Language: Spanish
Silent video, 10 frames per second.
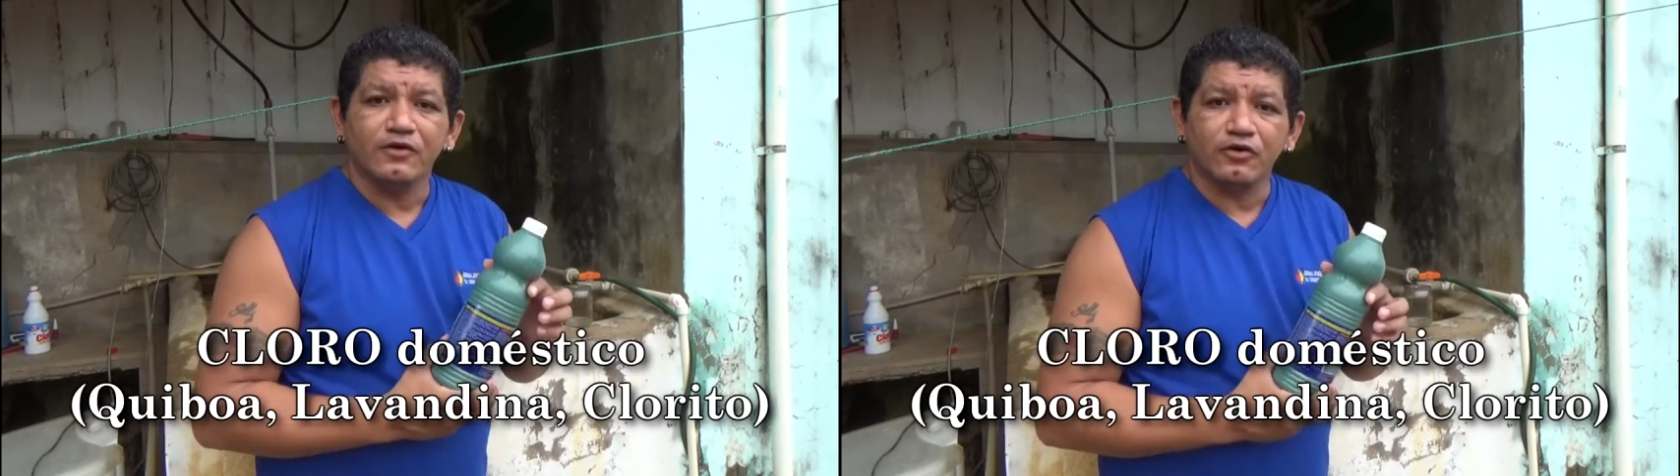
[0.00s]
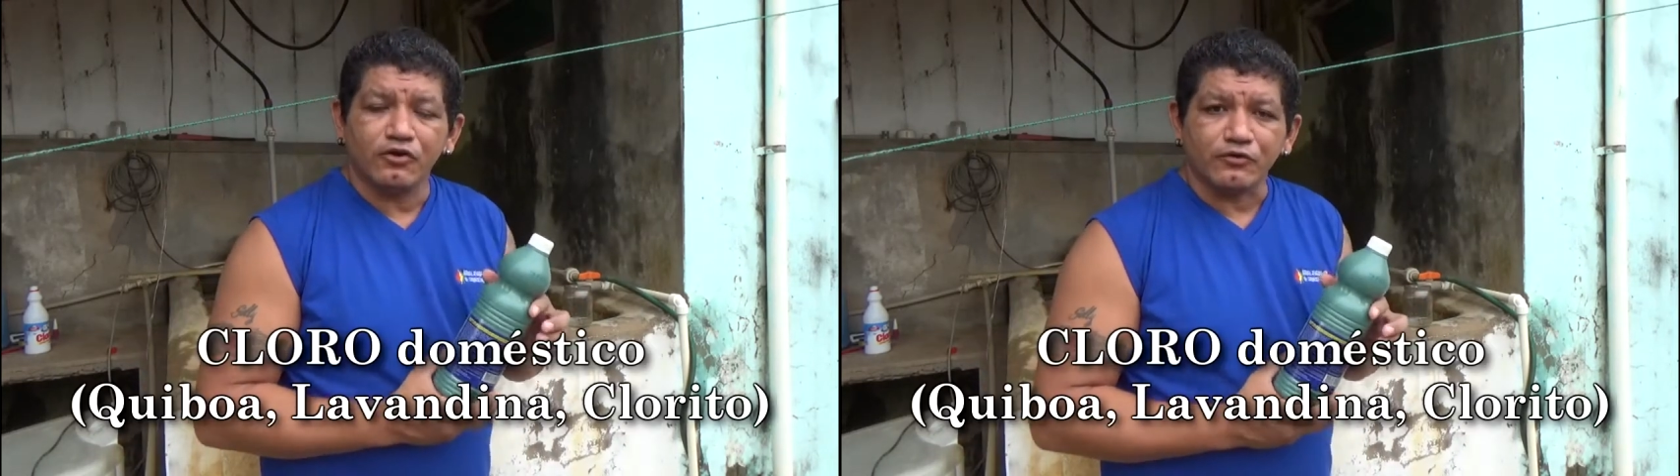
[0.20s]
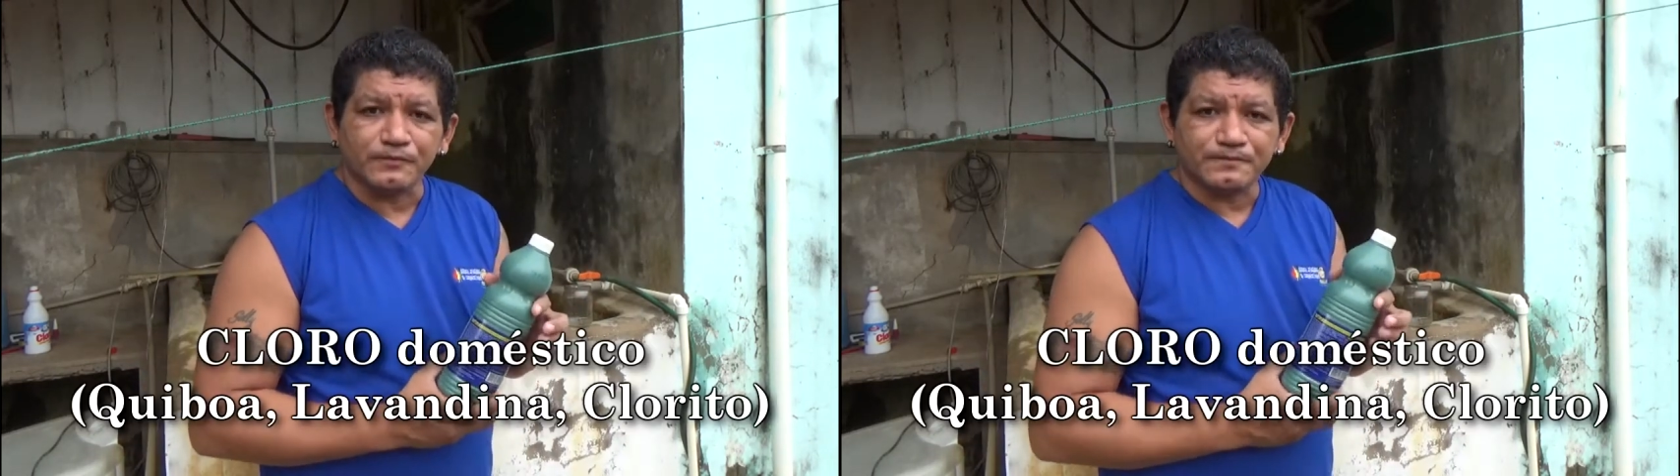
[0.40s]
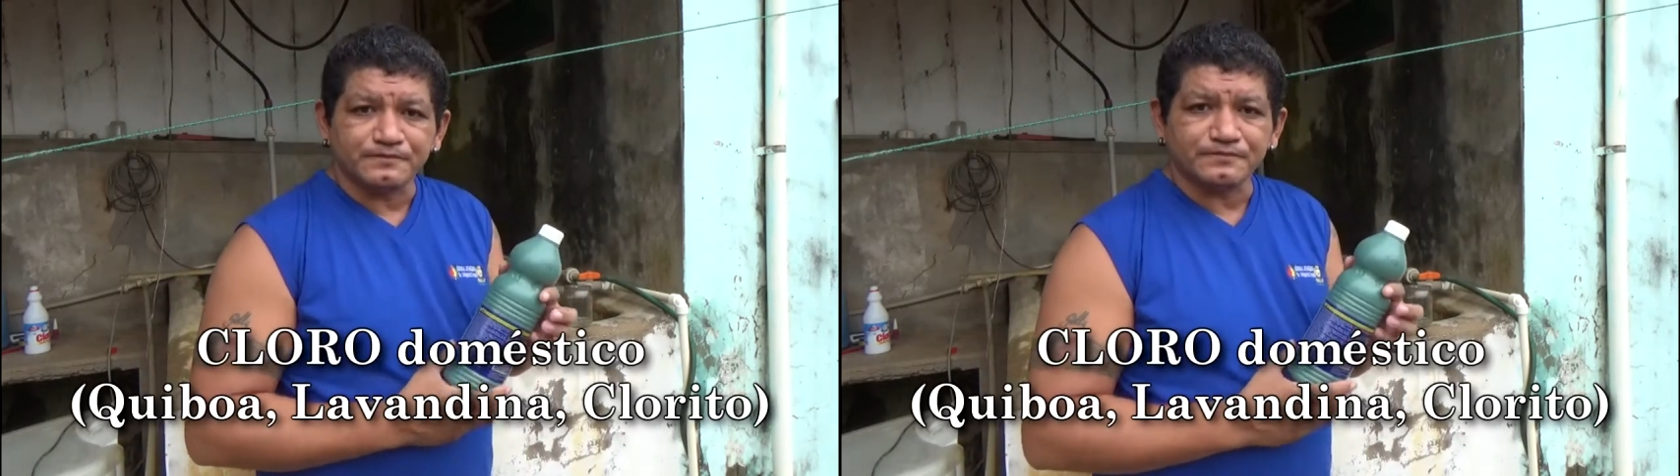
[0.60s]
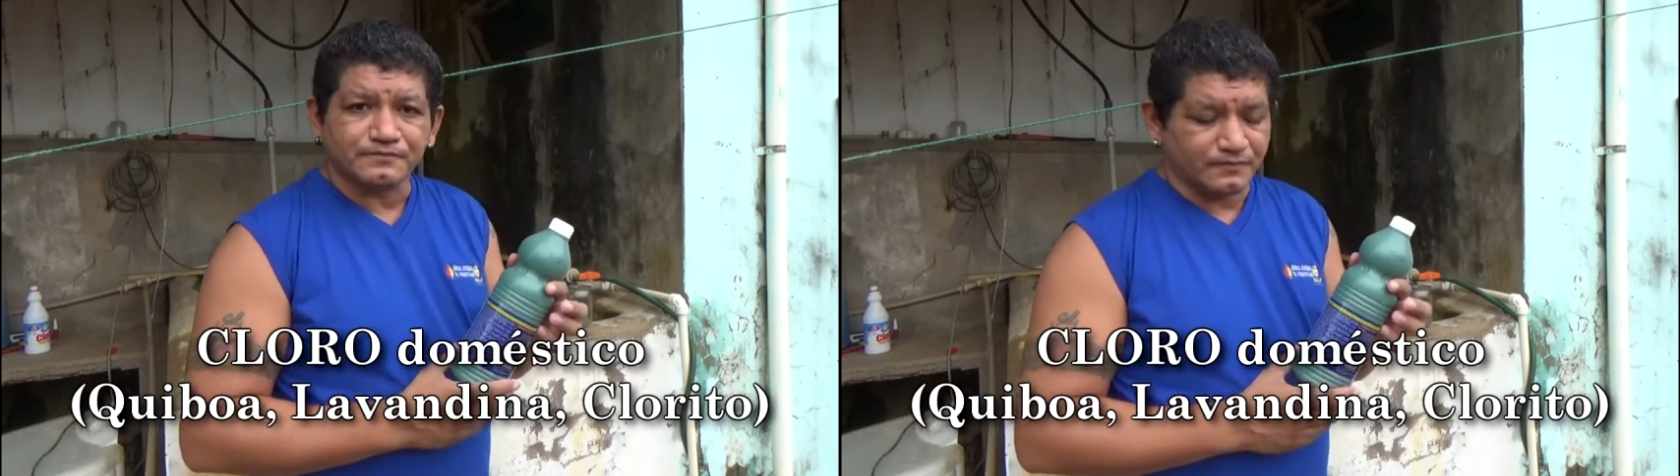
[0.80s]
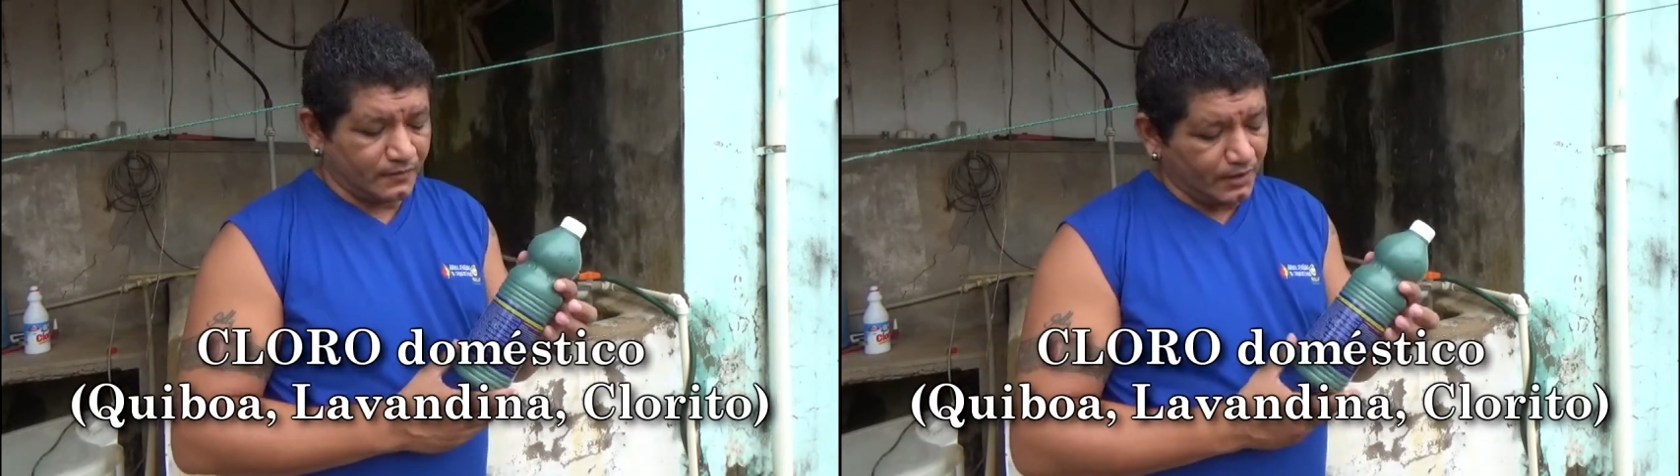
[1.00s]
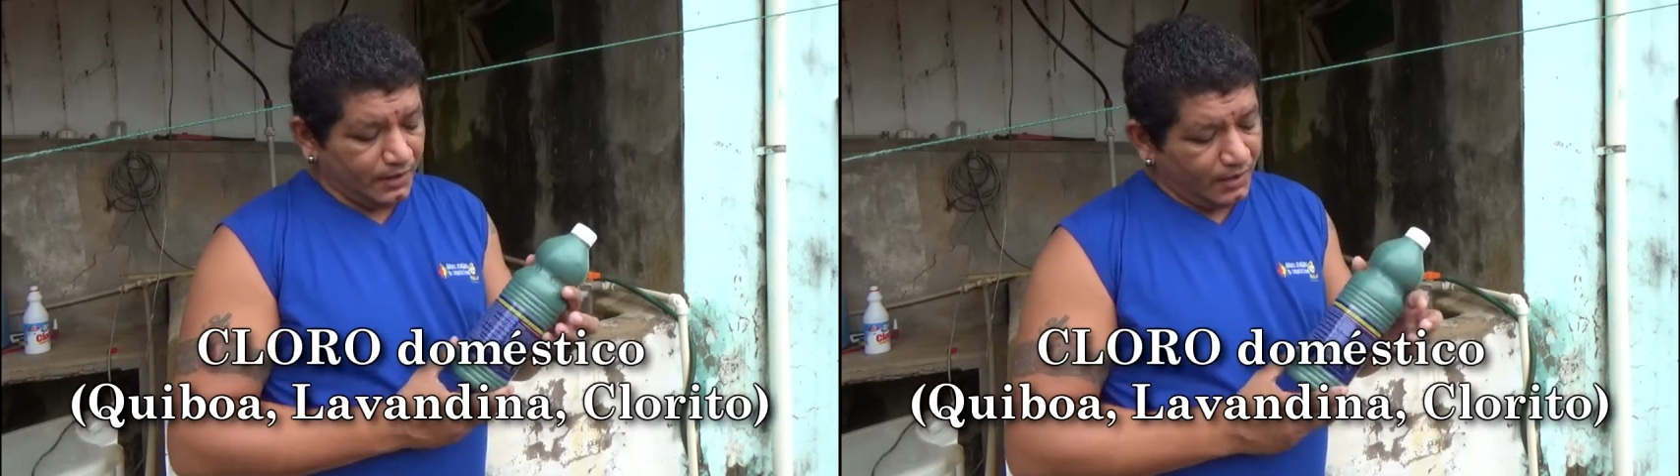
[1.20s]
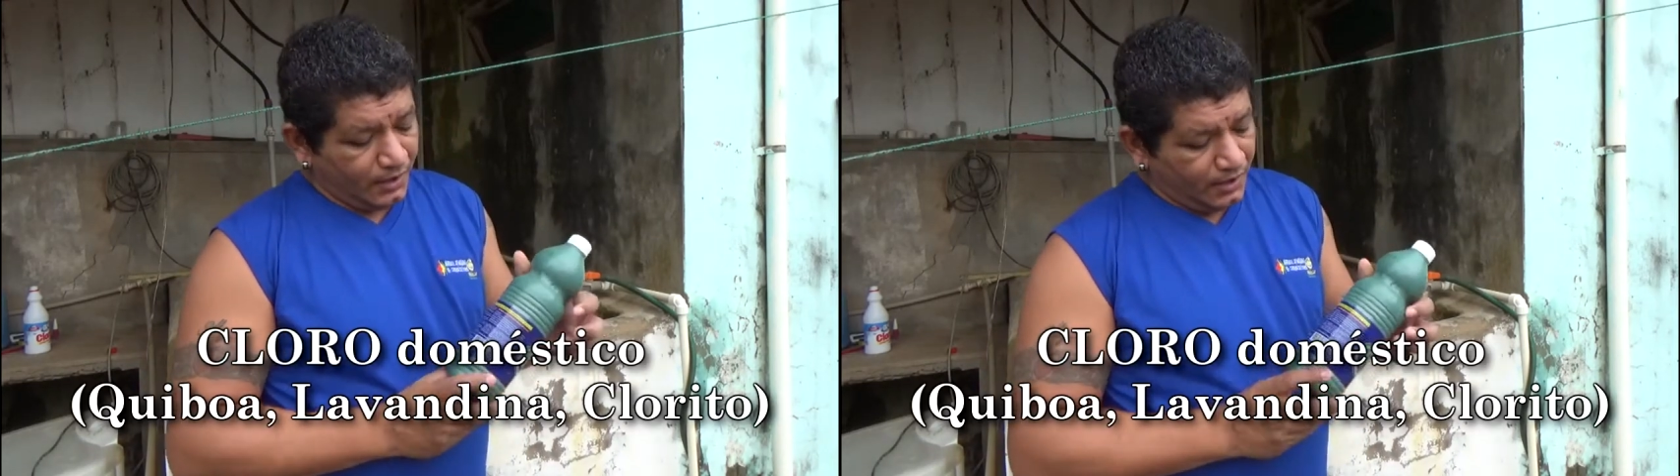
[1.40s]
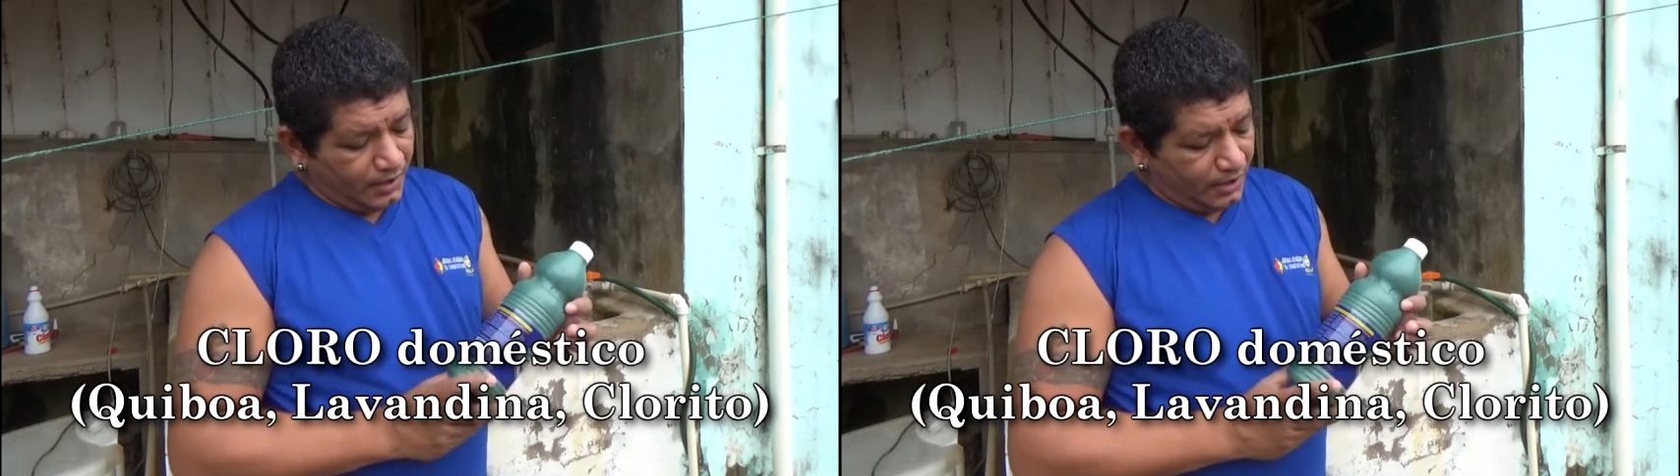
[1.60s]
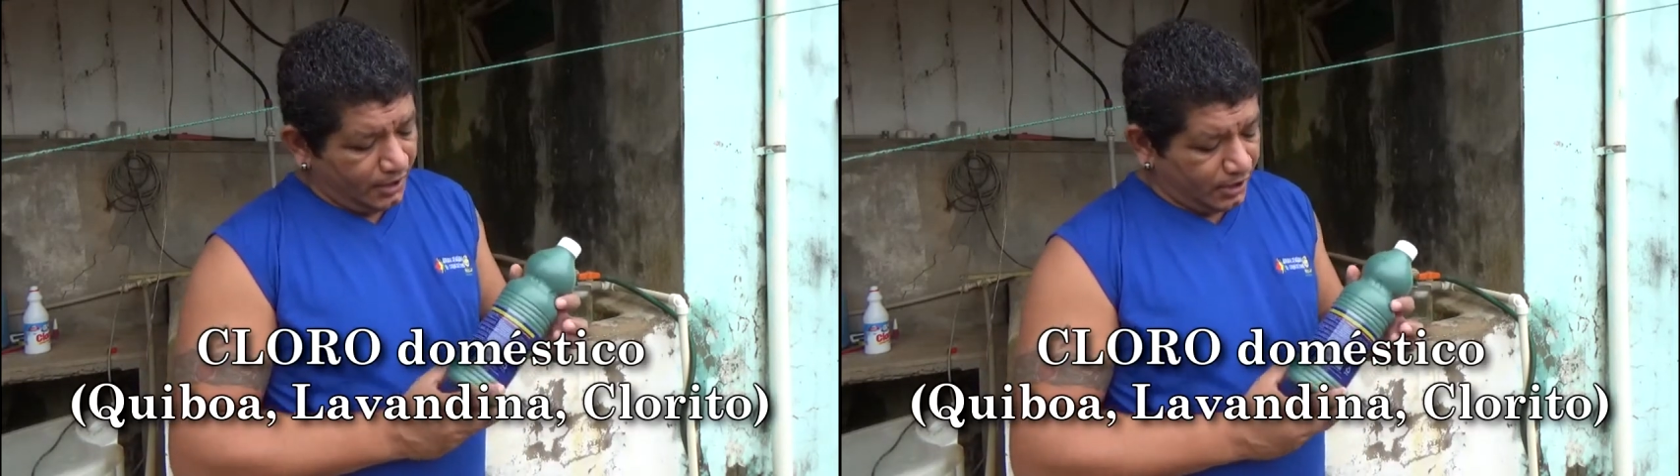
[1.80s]
cloro.
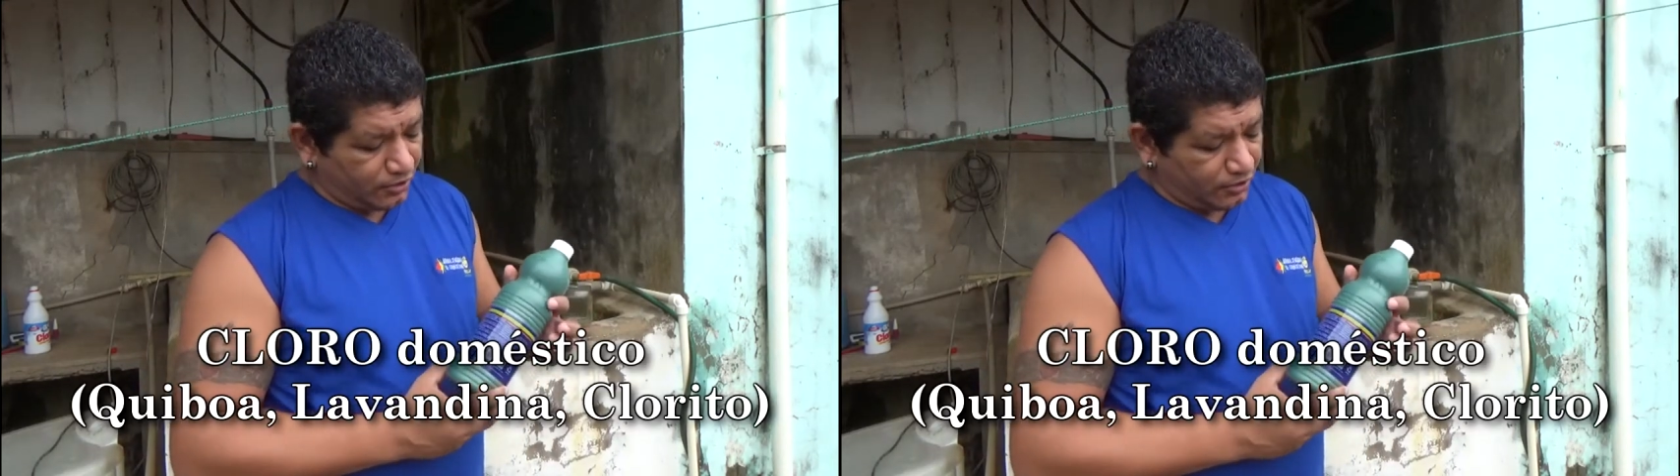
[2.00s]
El